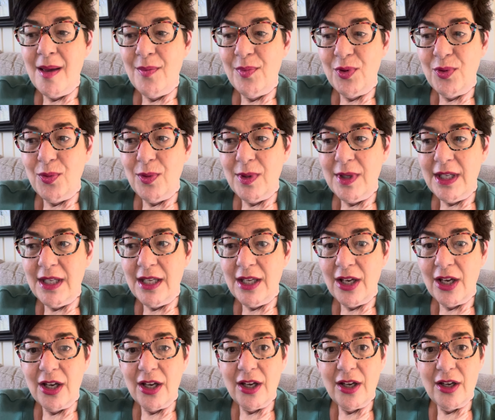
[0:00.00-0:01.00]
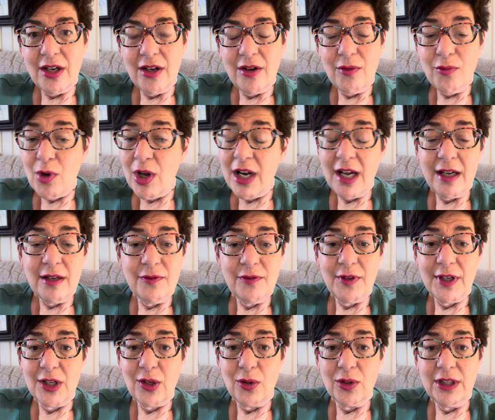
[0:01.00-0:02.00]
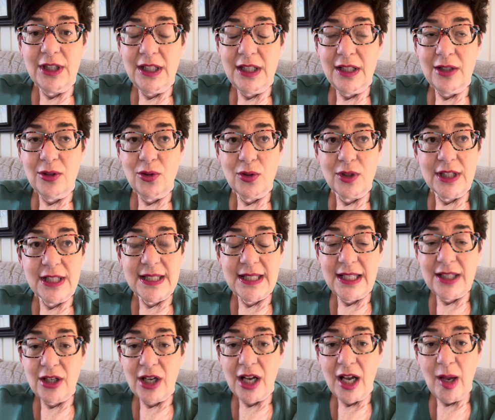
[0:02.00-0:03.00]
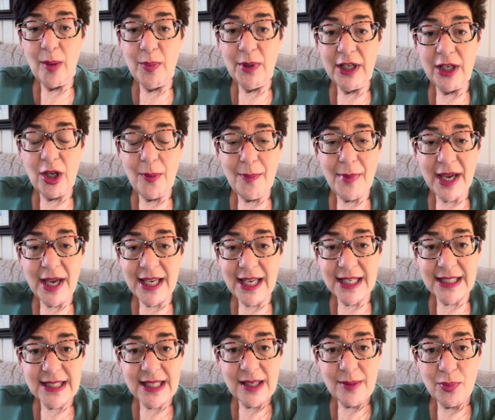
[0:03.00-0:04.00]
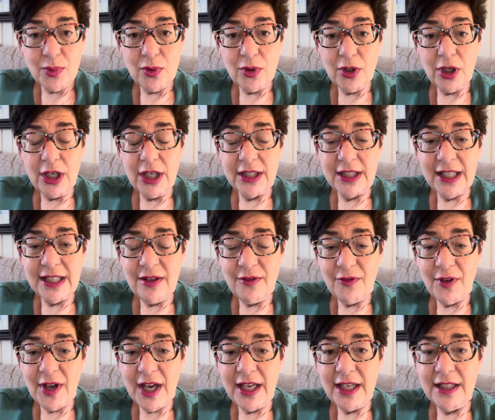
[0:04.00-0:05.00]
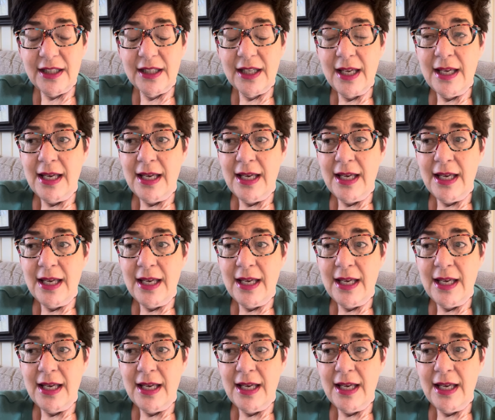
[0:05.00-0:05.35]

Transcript: Puis euh, voilà, fait qu'on est tout essayé de remplir le magasin pour euh, le temps des fêtes.